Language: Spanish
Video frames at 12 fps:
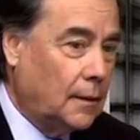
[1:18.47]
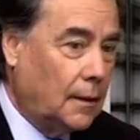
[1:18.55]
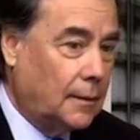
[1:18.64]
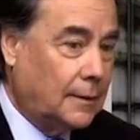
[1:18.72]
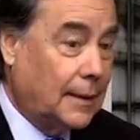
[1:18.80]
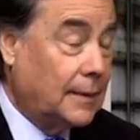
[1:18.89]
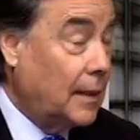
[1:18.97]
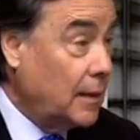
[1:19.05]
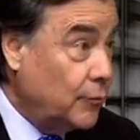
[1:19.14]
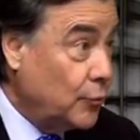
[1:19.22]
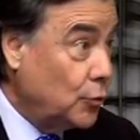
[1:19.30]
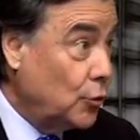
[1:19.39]
eh, tanta
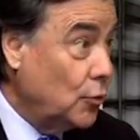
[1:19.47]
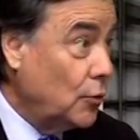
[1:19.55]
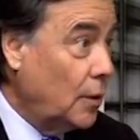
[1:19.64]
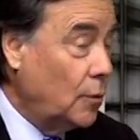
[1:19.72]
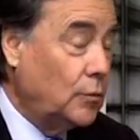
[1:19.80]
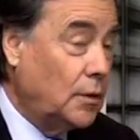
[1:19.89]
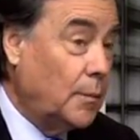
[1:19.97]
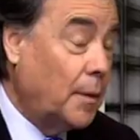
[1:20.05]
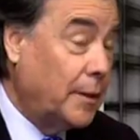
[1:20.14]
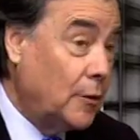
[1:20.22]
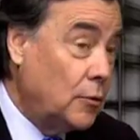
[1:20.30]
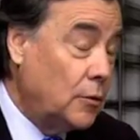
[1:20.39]
difusión a un tema
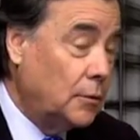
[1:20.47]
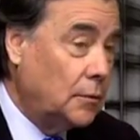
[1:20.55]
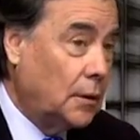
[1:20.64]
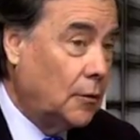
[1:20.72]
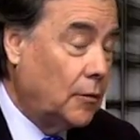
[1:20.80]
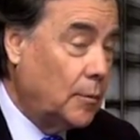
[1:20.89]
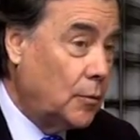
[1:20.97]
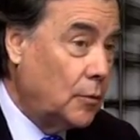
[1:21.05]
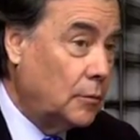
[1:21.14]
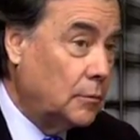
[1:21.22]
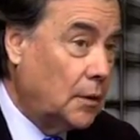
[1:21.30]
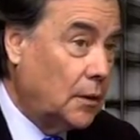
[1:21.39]
menor que no
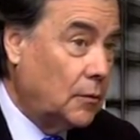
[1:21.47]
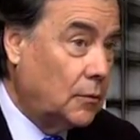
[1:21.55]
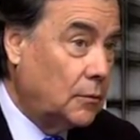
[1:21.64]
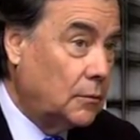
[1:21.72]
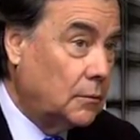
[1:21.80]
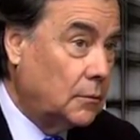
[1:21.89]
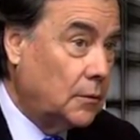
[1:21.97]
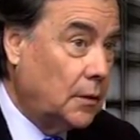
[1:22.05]
demoró, que no,